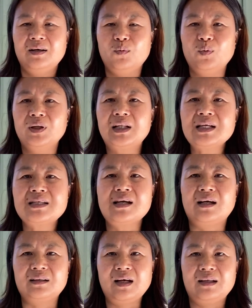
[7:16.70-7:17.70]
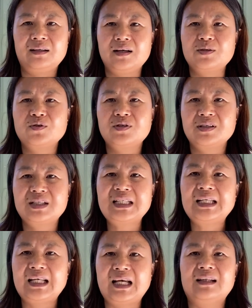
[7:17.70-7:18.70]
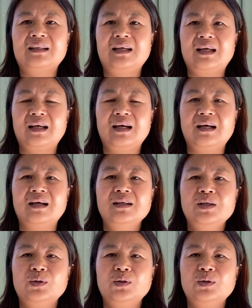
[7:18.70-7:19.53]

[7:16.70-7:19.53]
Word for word: 我能想到的就是这两点哈，